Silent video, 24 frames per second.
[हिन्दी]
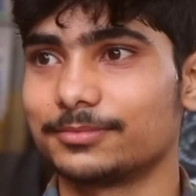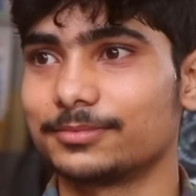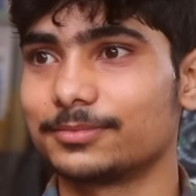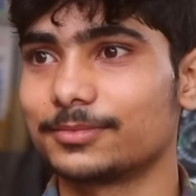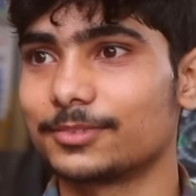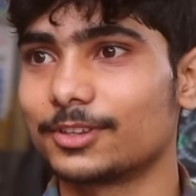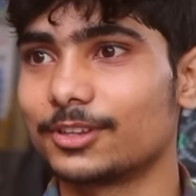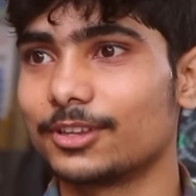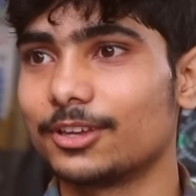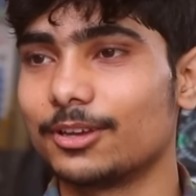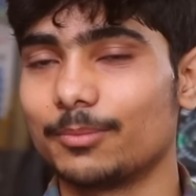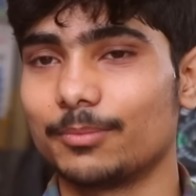
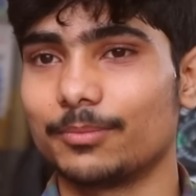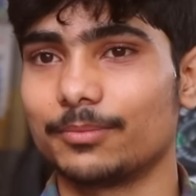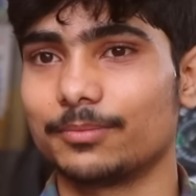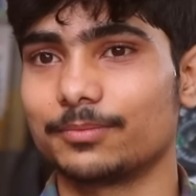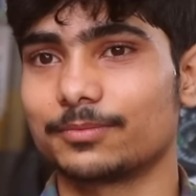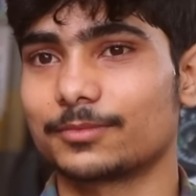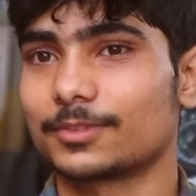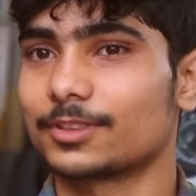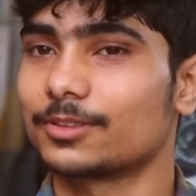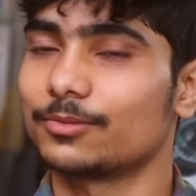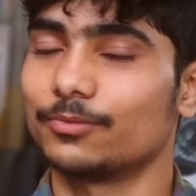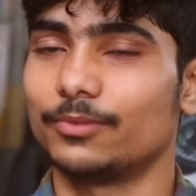और आपका
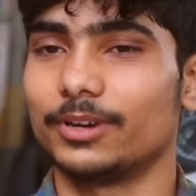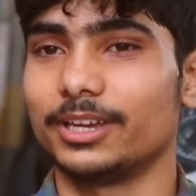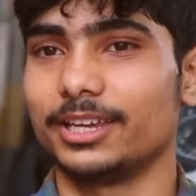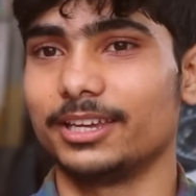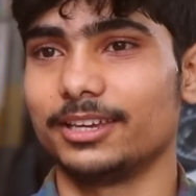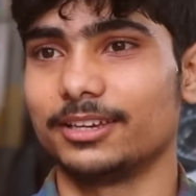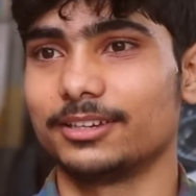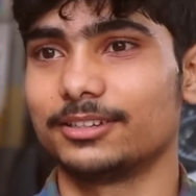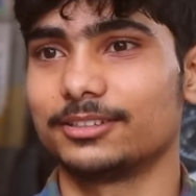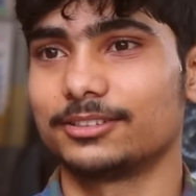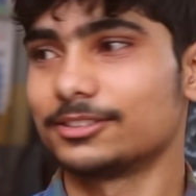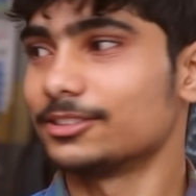जो
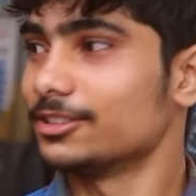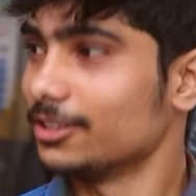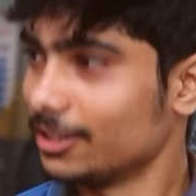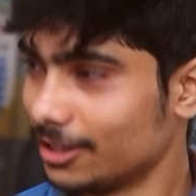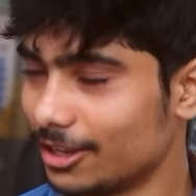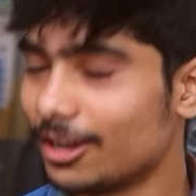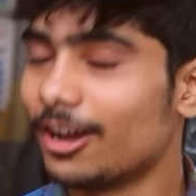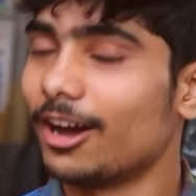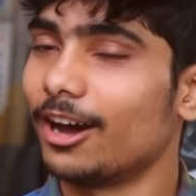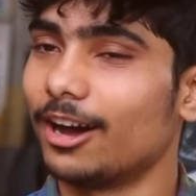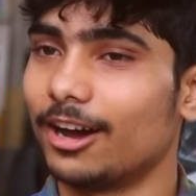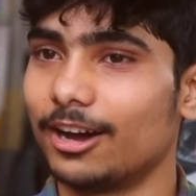प्रीवियस ईयर किए
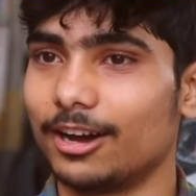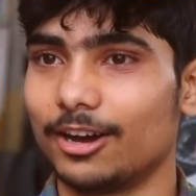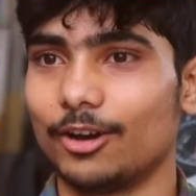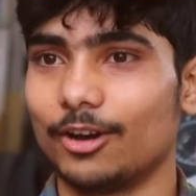हैं बहुत हाँ,